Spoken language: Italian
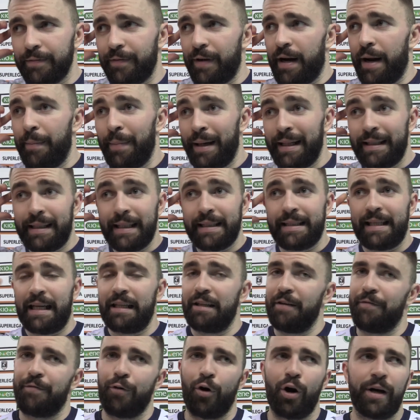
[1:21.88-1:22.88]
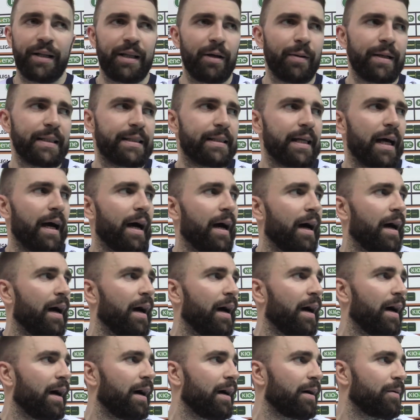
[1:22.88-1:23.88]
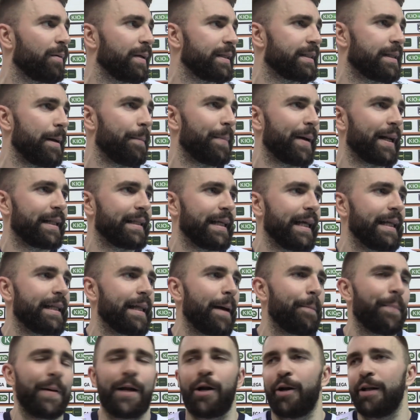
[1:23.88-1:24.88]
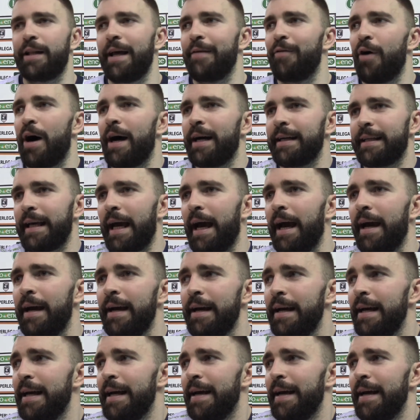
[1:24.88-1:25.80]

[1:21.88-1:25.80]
veramente stati forti questa, questa partita, però devo anche